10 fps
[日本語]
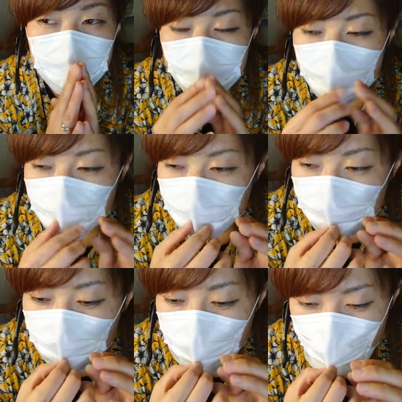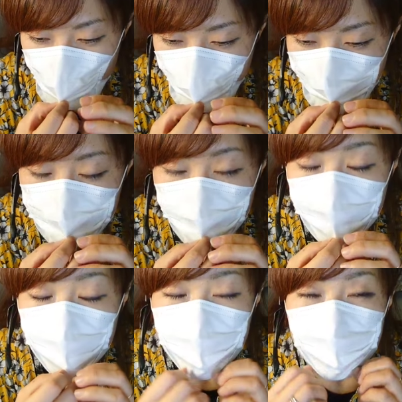あのいやいや
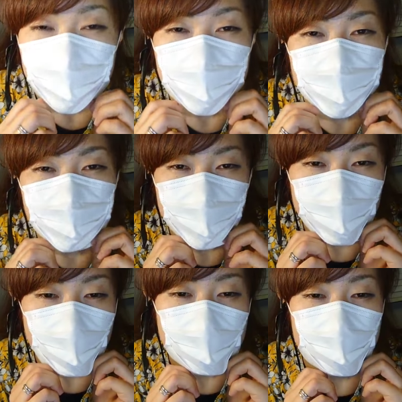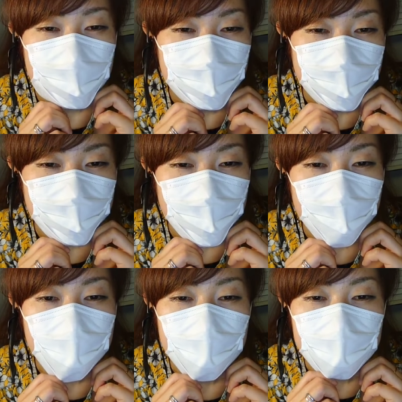私は私の作品を作るわってい
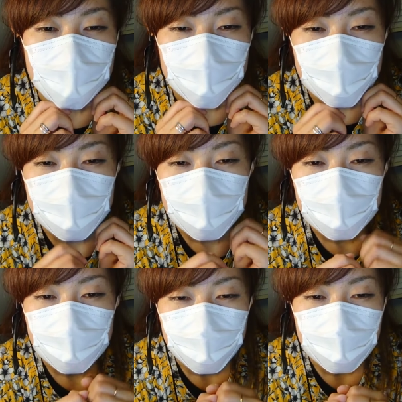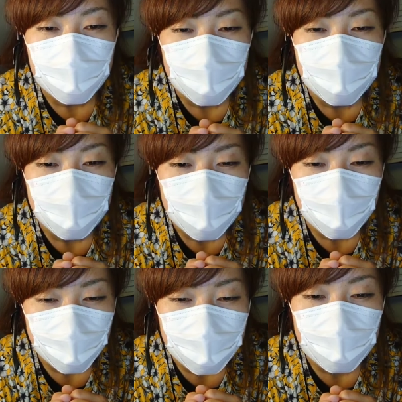う方がいらっしゃってもそれはいいと
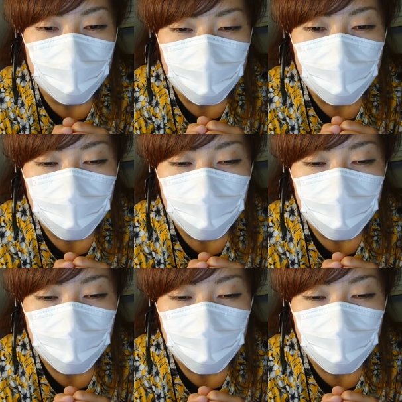思うんです、